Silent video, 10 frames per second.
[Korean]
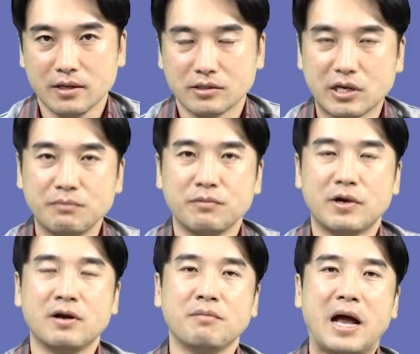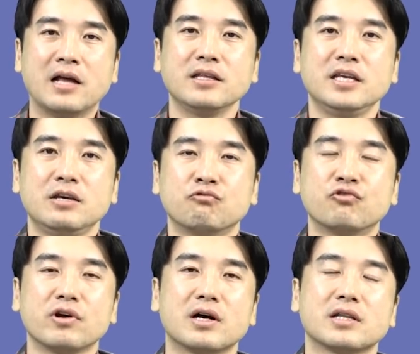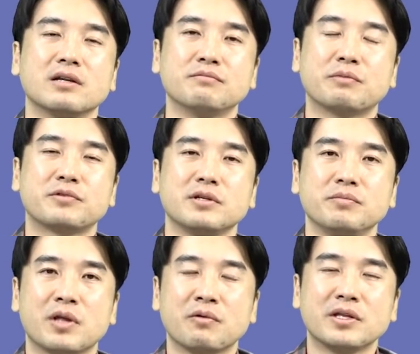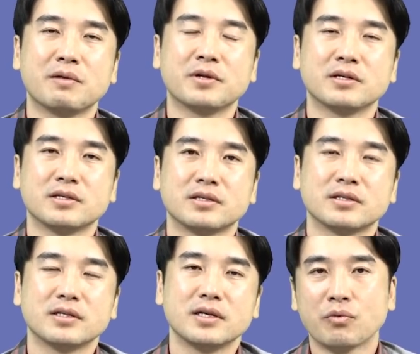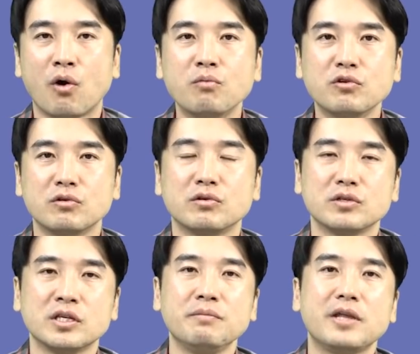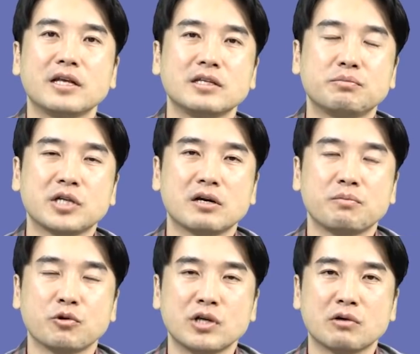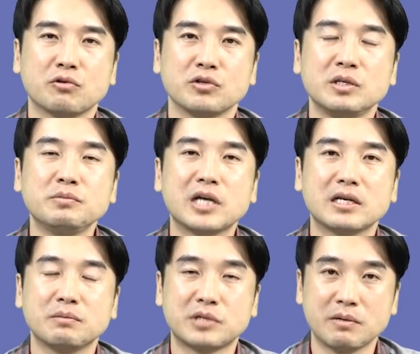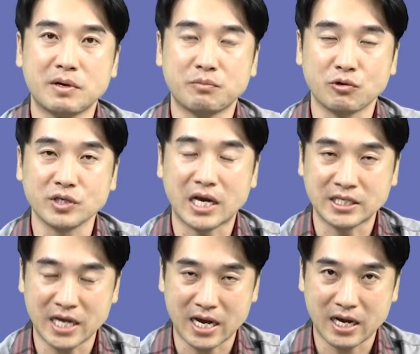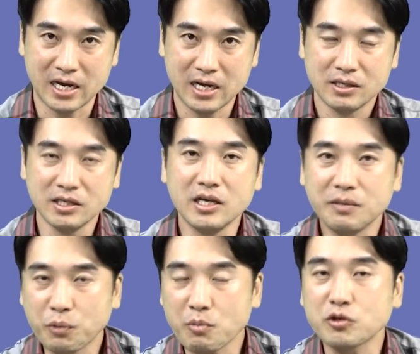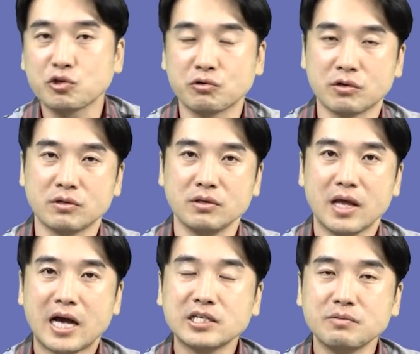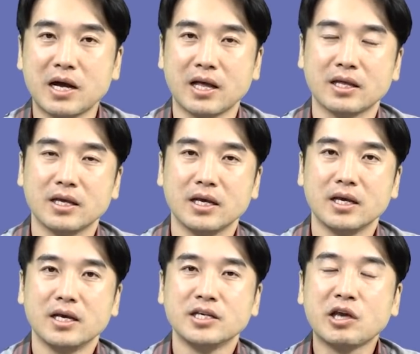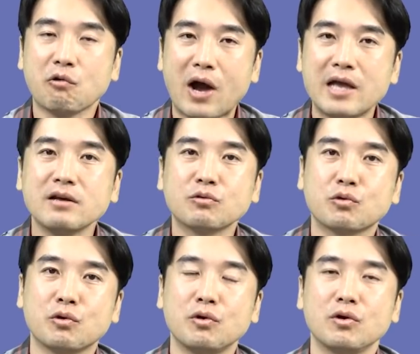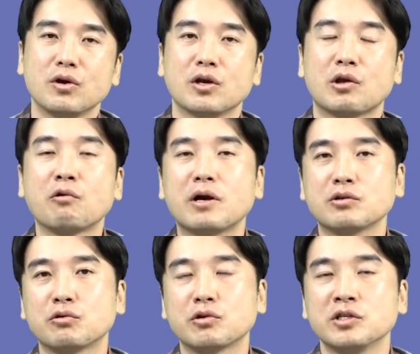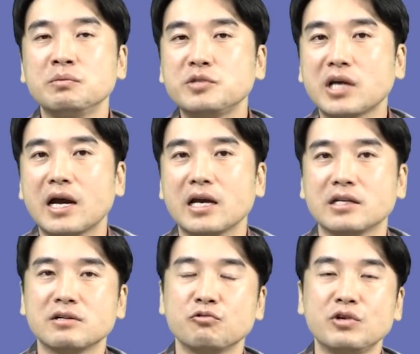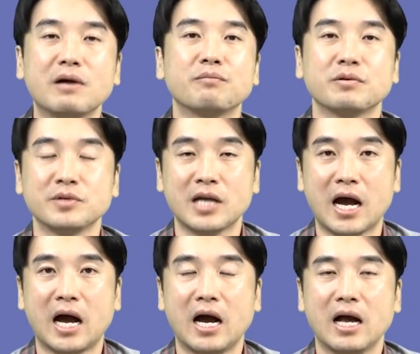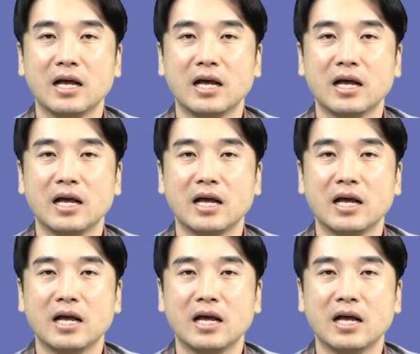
참 아, 많이 우려가 되는 법들입니다. 왜냐하면 너무 임대인 입장을 보지 않고 임차인 입장만 보는 게 아니냐. 이 표면적으로는. 하지만 이게 과연 또 결과적으로 임차인을 위한 법이냐